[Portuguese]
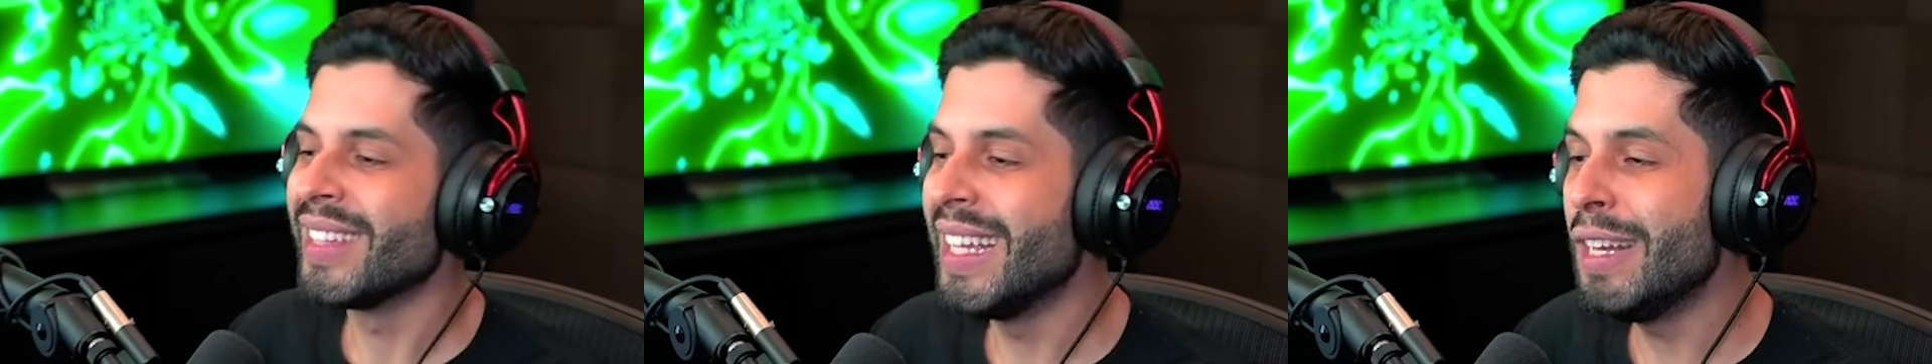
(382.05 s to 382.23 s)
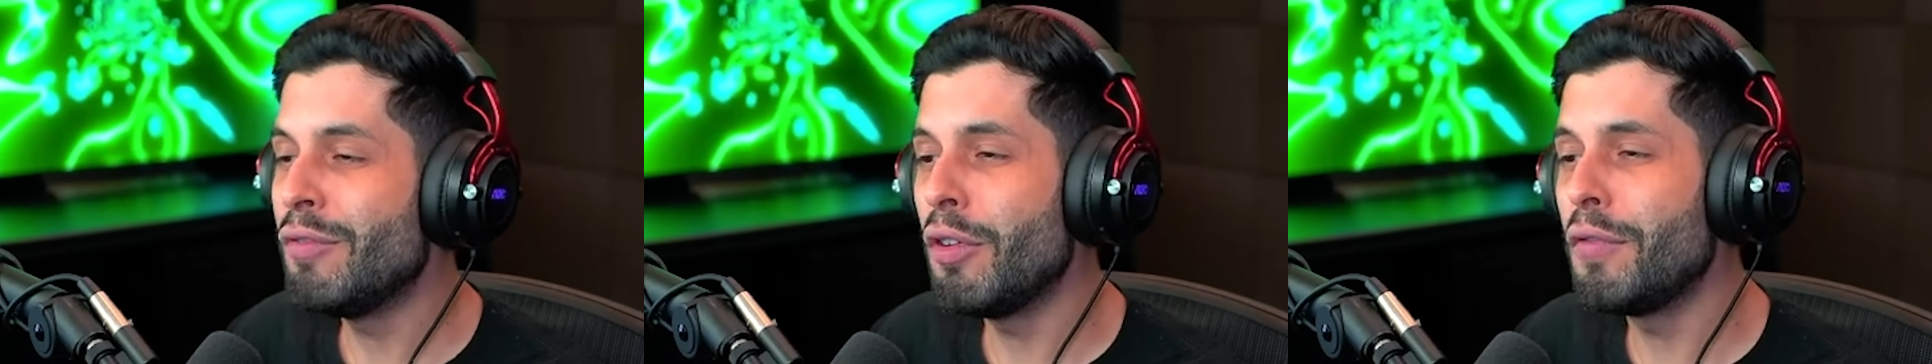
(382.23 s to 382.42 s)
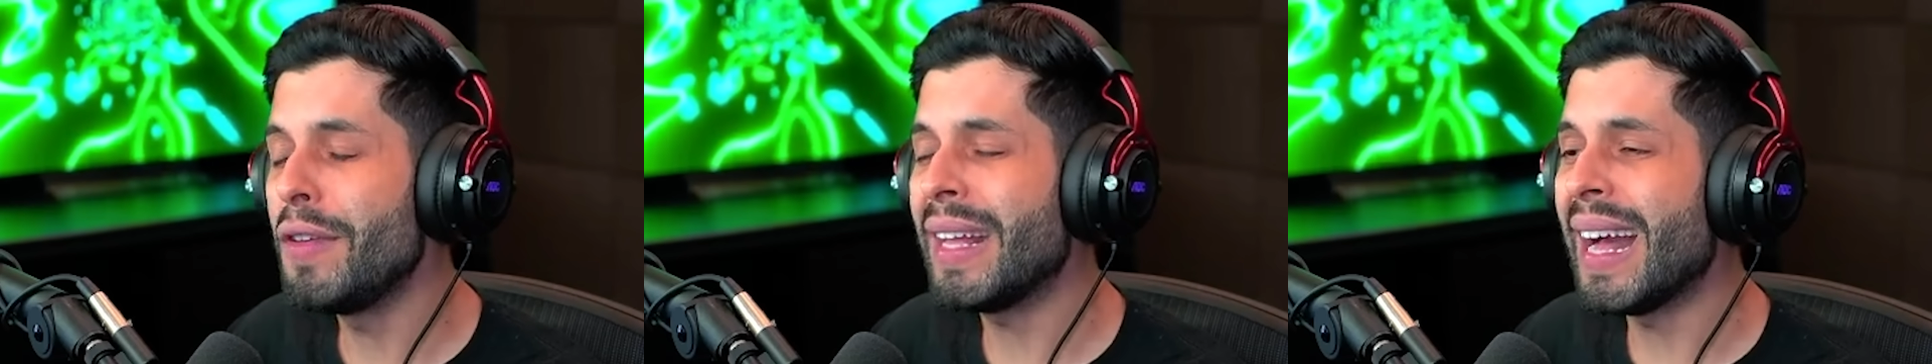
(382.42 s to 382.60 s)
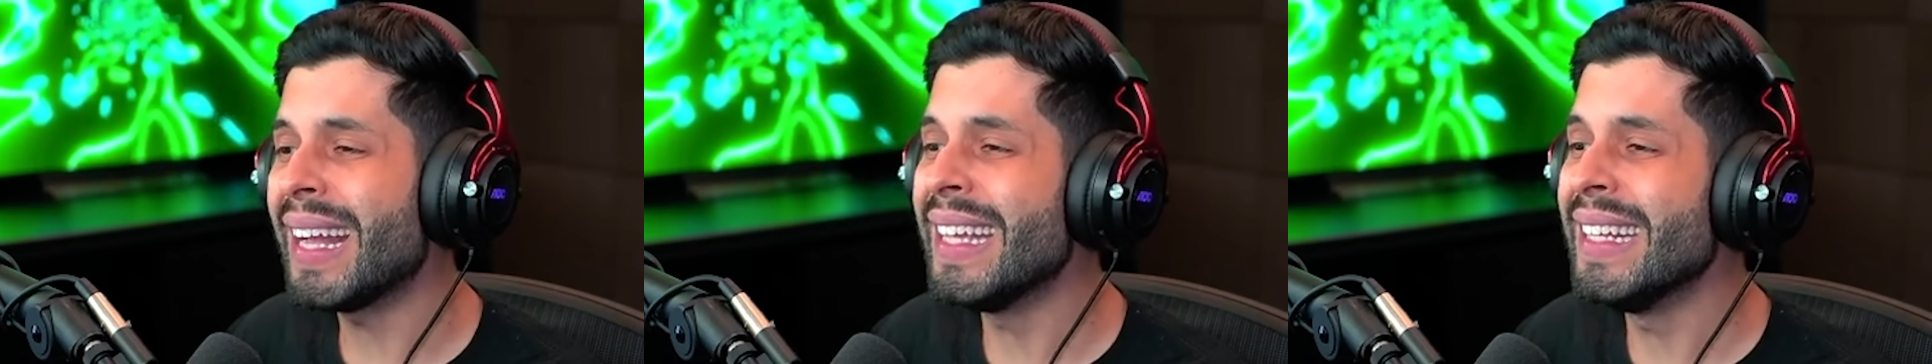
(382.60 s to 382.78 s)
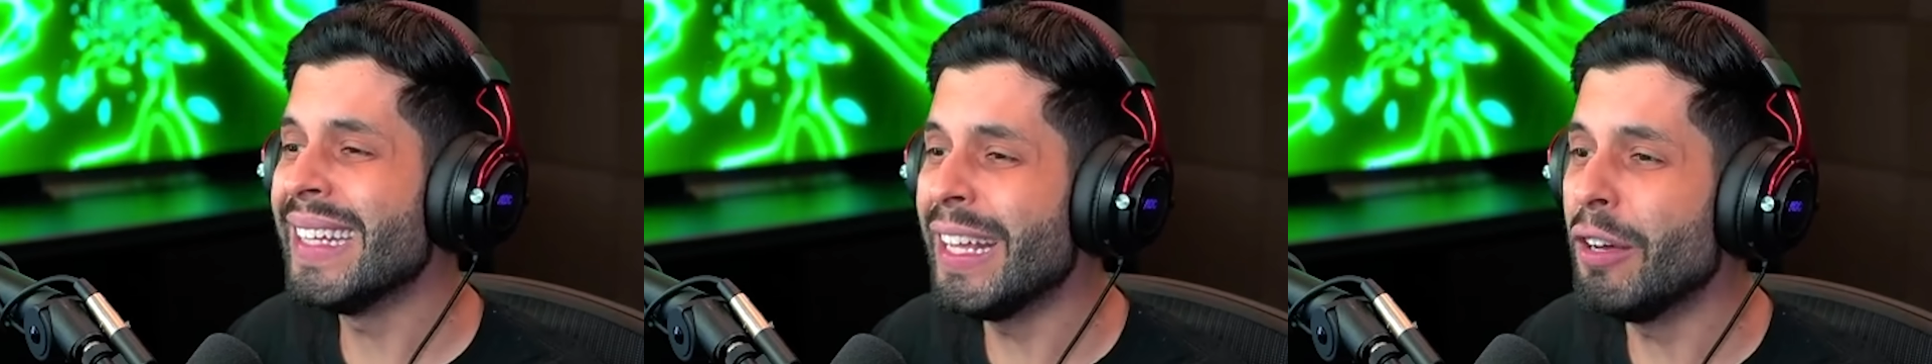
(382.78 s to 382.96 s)
Eu vou ficar
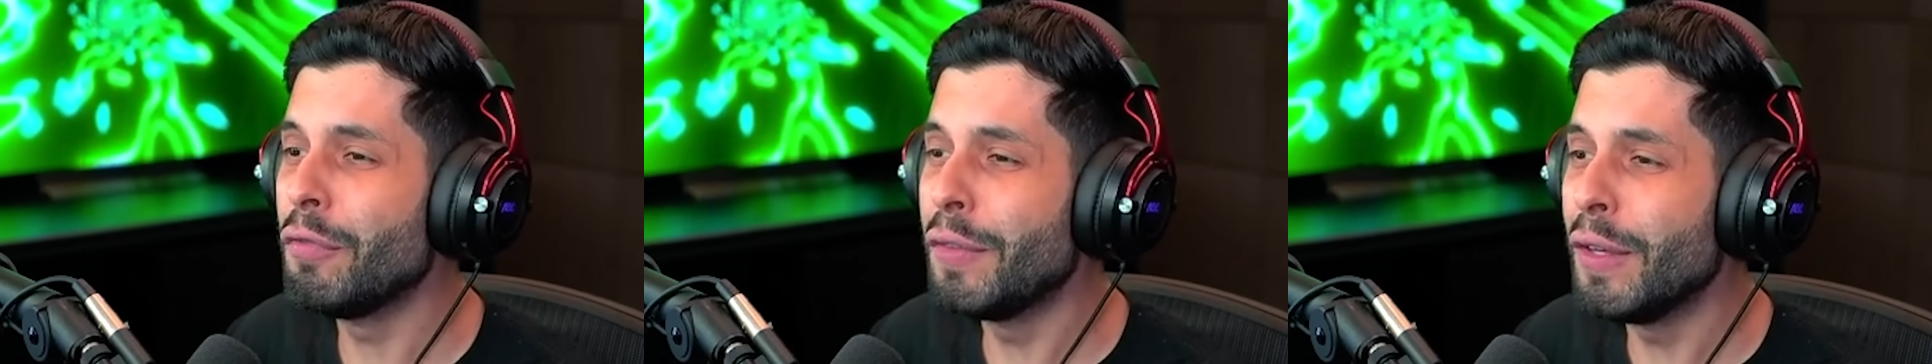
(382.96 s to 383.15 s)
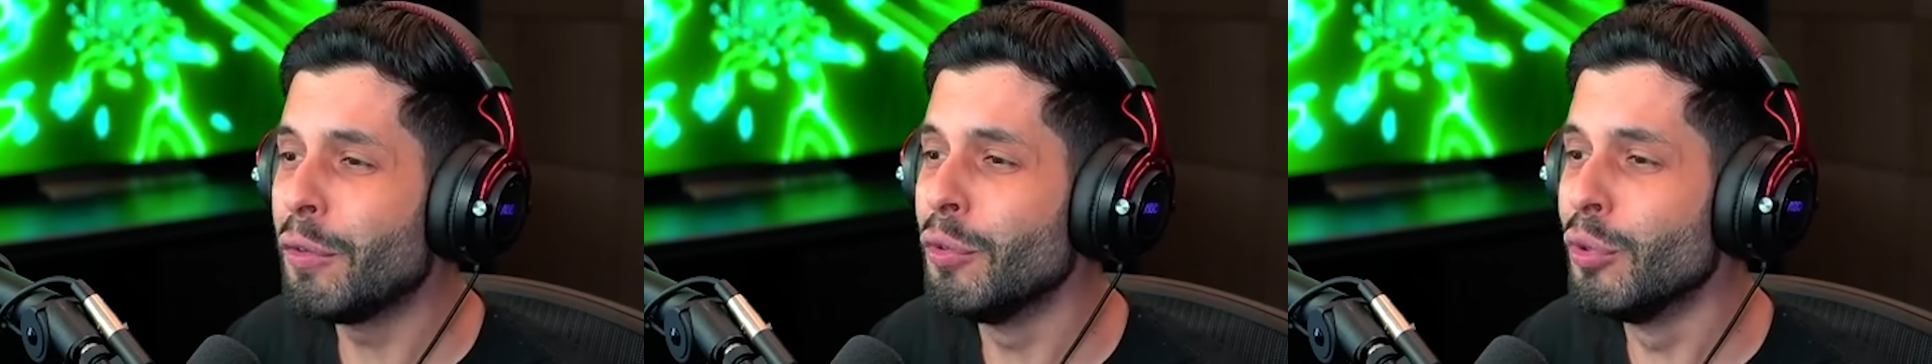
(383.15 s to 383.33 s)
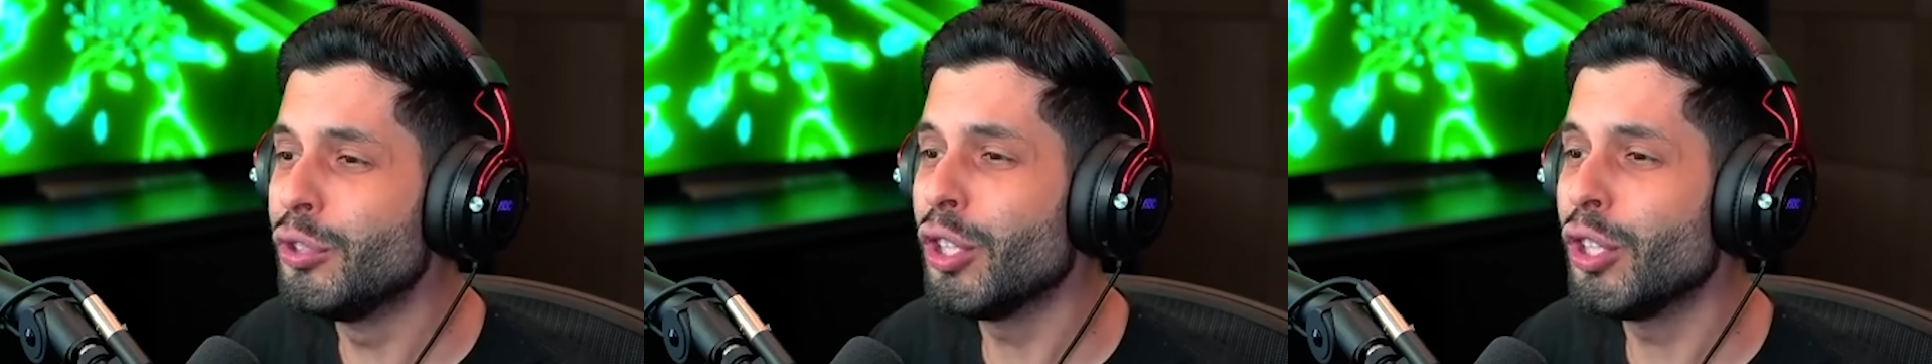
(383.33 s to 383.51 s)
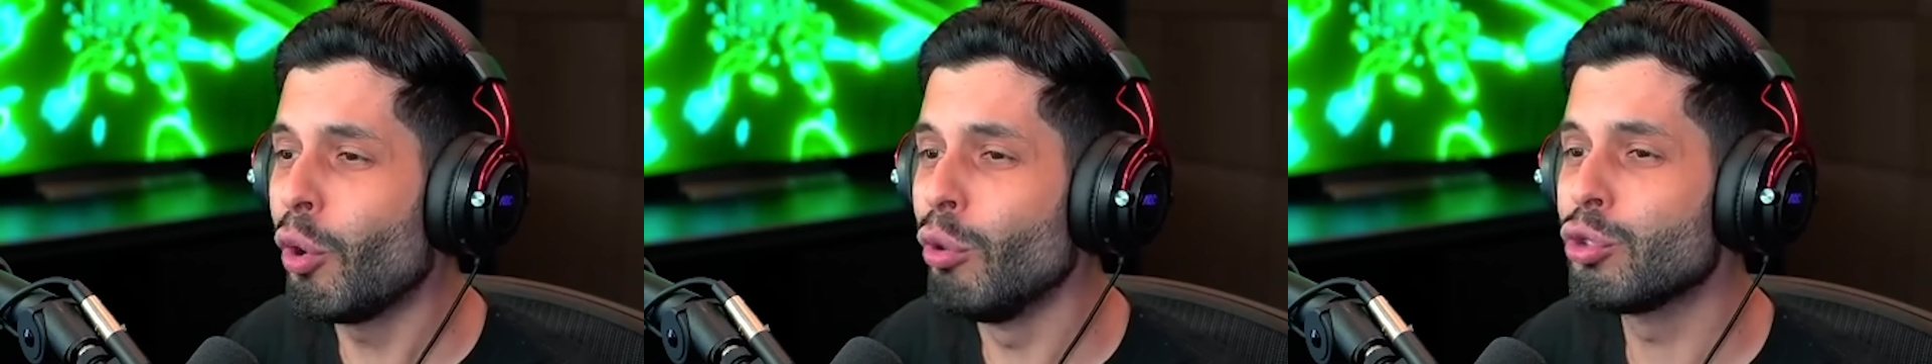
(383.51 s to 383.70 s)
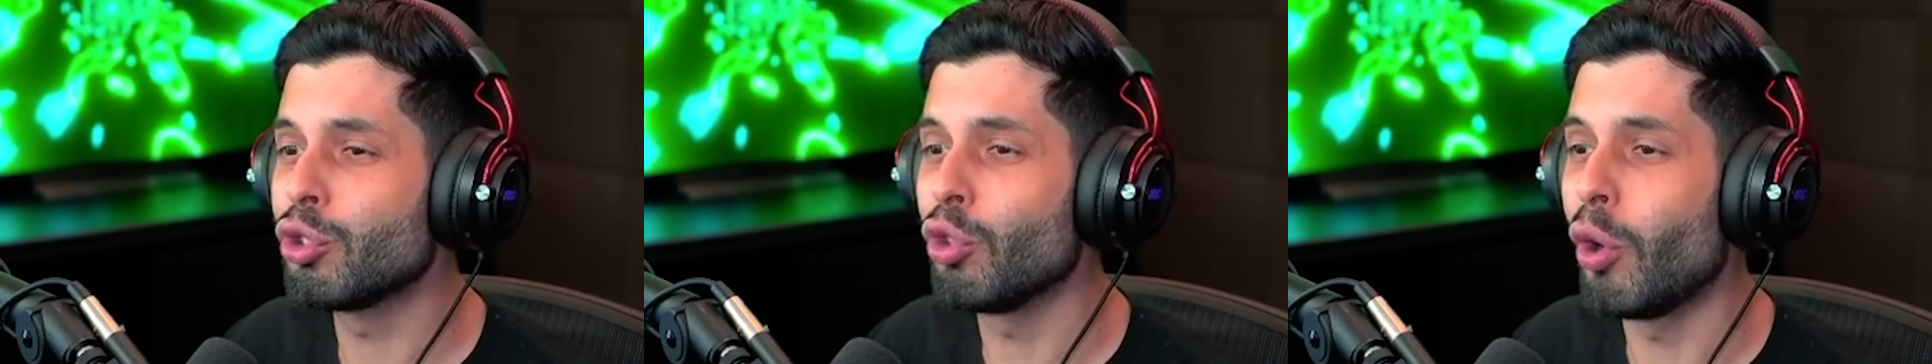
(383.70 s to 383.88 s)
que nem eu fico no de
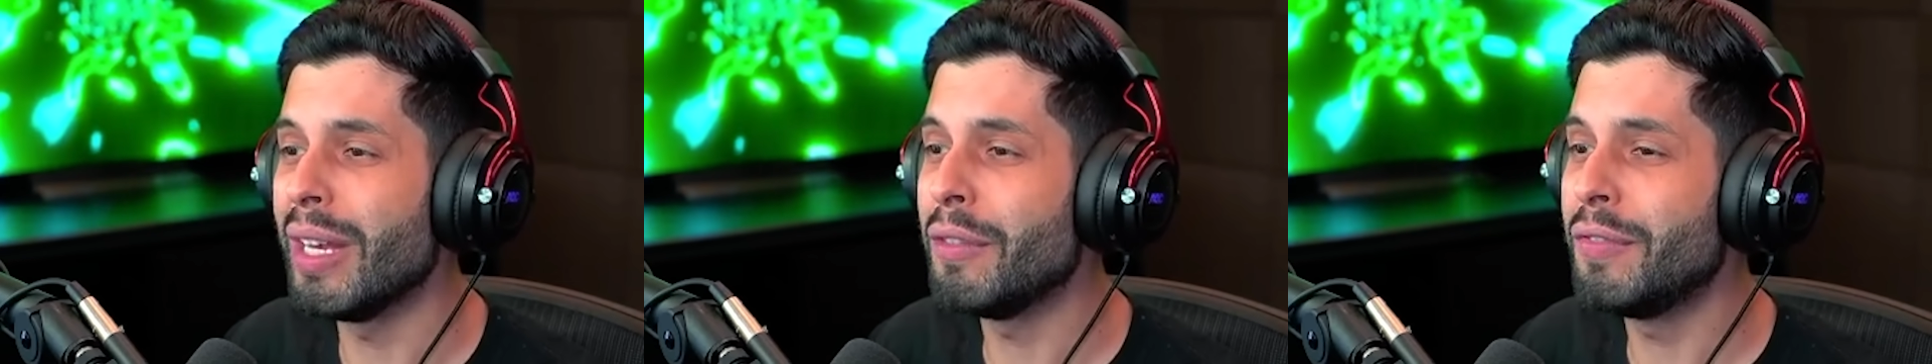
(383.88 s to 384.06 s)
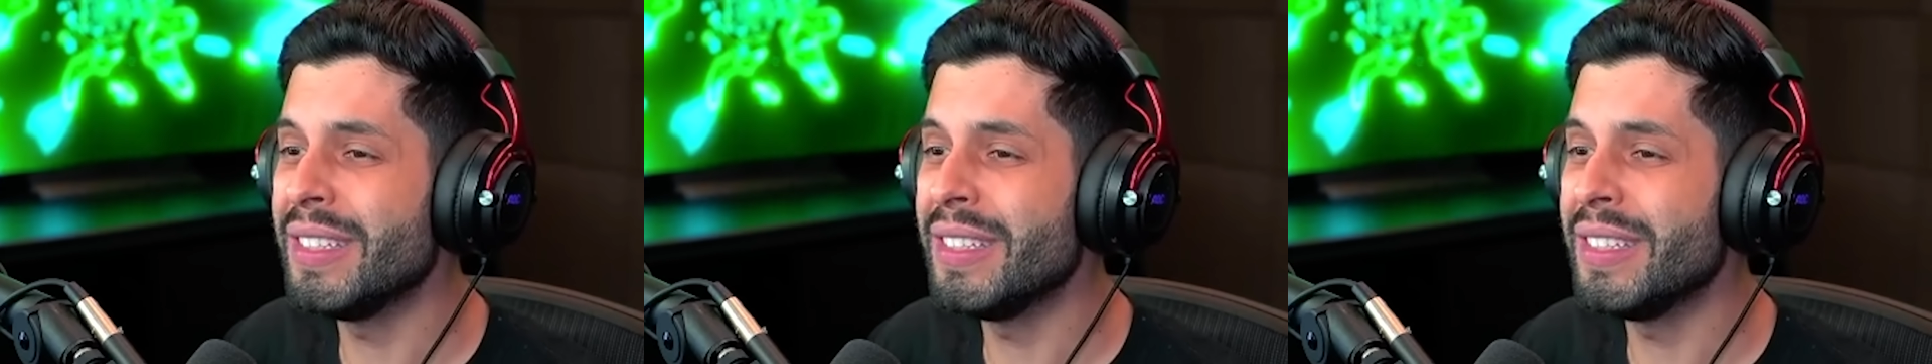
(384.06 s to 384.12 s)
console,